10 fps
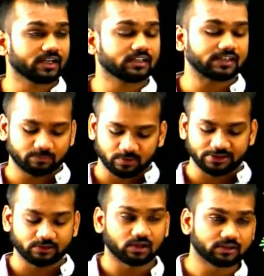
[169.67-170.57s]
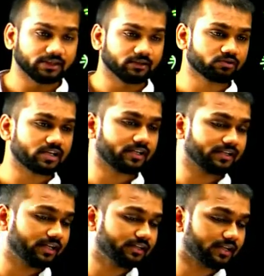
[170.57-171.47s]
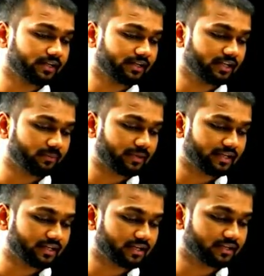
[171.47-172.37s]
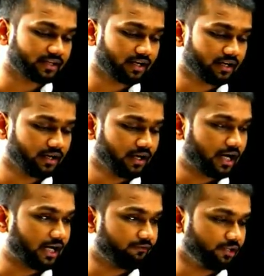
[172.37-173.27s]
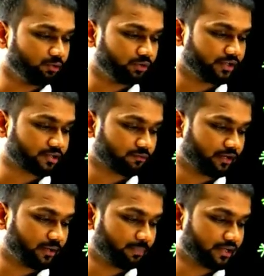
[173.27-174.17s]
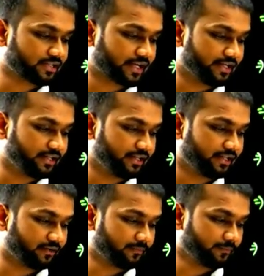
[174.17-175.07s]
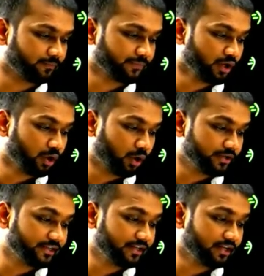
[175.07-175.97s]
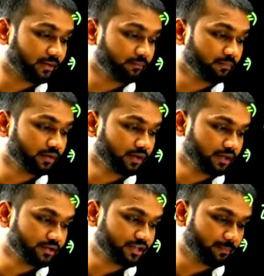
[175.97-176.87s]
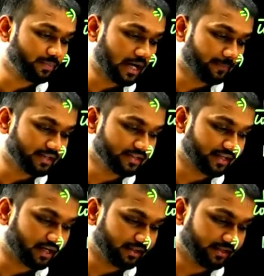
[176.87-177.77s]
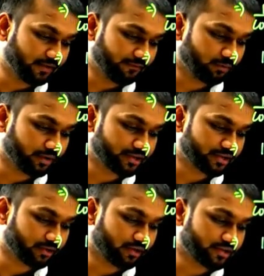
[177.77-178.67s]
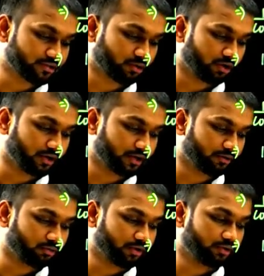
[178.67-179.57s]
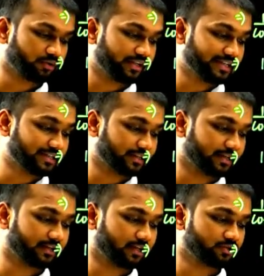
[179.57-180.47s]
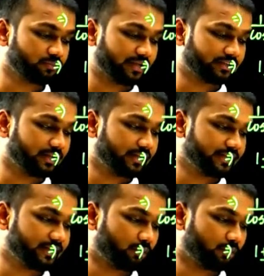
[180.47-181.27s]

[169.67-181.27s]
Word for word: क्रिएट दैट पर्टिकुलर थिंग उसे क्रिएट करने के लिए मैंने क्या किया आई विल डू दिस वन प्लस साइन थीटा और ये हम जब भी आप एन e या फिर कोई अच्छे क्वेश्चन सॉल्व कर रहे होगे तो इस तरह का जो मेथड है ये